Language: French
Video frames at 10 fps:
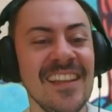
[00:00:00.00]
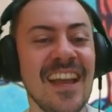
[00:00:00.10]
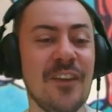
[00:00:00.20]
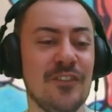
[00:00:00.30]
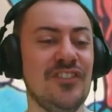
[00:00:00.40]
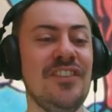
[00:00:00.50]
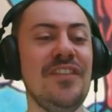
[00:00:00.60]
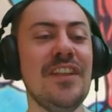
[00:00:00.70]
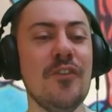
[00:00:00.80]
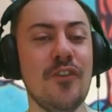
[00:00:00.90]
Alors,
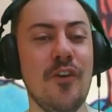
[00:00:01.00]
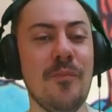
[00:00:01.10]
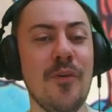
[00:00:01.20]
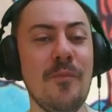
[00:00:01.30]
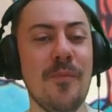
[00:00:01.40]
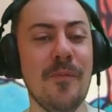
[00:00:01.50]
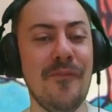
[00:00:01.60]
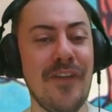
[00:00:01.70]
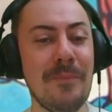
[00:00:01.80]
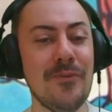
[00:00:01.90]
j'évite le corbeau pour
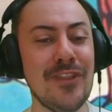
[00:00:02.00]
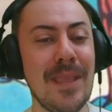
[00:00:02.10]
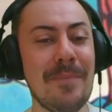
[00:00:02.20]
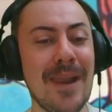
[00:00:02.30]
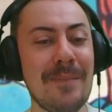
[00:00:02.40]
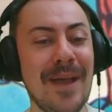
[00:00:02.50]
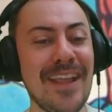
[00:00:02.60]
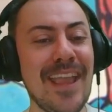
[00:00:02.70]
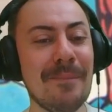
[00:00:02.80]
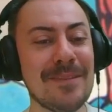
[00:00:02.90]
me faire buter par la
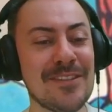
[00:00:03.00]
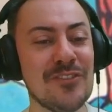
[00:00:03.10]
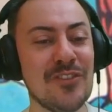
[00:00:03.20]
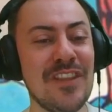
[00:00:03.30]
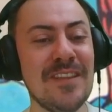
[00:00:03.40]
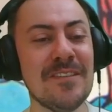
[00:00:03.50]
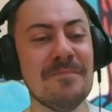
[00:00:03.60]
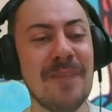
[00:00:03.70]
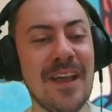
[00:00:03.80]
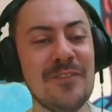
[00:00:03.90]
barrière parce que je
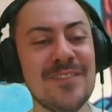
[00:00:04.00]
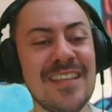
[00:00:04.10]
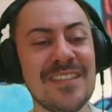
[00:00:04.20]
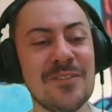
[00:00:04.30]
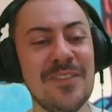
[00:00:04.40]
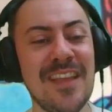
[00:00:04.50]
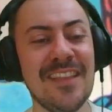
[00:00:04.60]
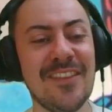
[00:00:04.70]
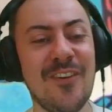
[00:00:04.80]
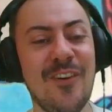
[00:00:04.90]
n'ai pas réussi à sauter
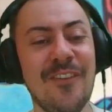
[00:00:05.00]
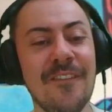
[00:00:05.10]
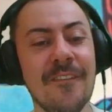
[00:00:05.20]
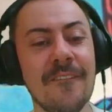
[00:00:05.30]
à temps.